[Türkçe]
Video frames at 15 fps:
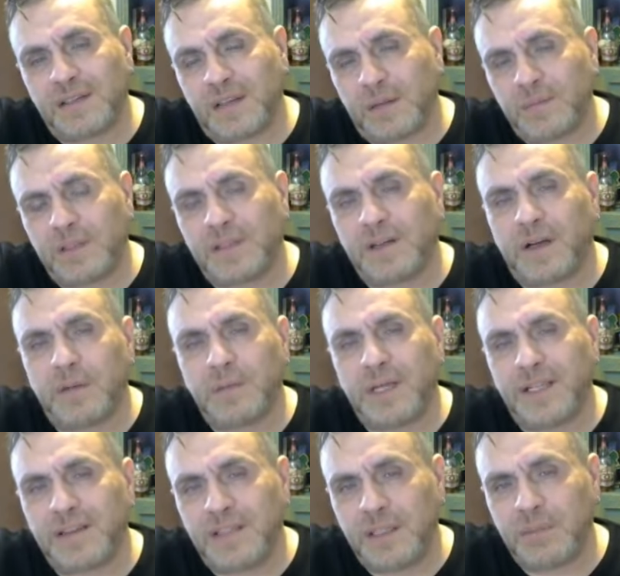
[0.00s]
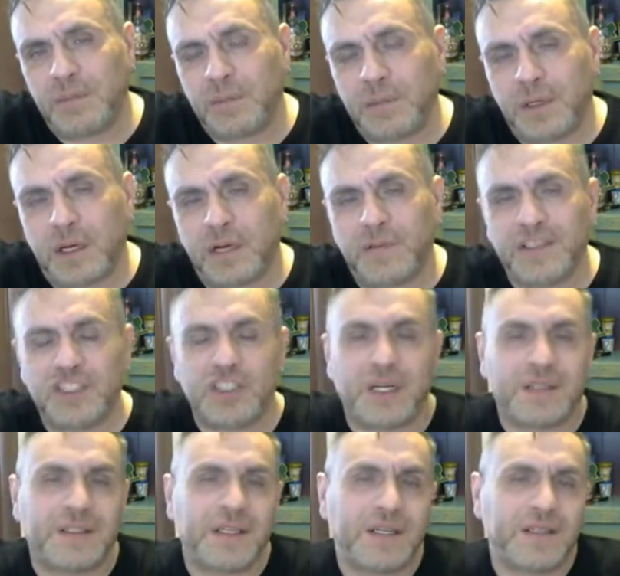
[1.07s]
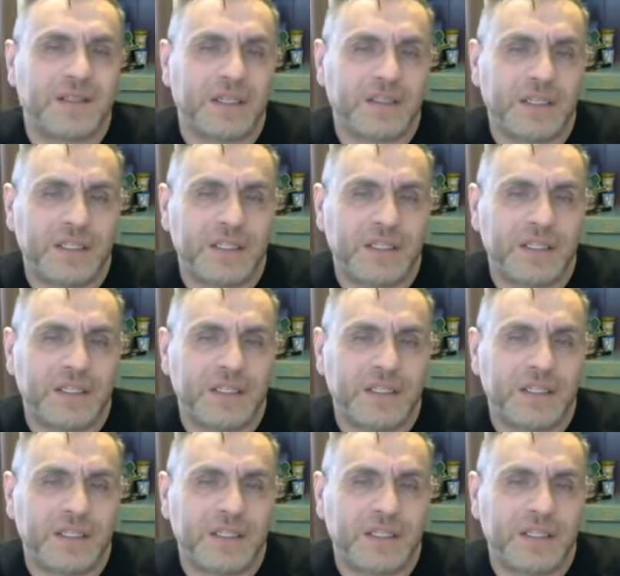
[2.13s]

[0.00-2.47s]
tam da tahmin ettiğim gibi hava şartlarında